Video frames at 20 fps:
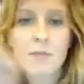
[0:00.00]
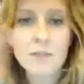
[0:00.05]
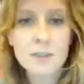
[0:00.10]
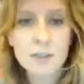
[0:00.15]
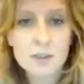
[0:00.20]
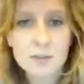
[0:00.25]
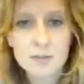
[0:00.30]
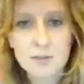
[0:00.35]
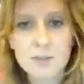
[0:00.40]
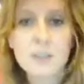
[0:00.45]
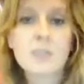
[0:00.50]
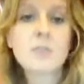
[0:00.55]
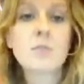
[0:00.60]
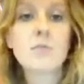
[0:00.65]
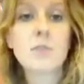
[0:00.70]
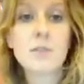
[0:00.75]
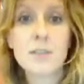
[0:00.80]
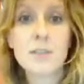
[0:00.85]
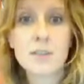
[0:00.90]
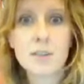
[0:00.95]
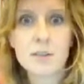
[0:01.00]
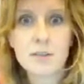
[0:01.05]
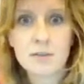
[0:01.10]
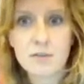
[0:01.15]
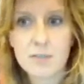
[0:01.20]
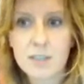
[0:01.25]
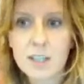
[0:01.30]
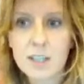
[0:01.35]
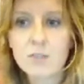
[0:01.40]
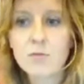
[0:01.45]
i od Waszych sąsiadów, i od Waszych
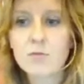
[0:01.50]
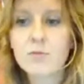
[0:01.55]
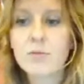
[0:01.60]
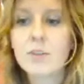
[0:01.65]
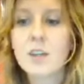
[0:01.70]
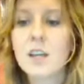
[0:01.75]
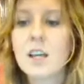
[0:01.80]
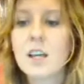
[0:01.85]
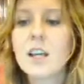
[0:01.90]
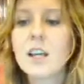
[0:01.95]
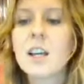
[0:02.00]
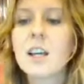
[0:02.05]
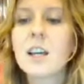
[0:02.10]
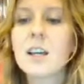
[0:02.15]
sąsiadów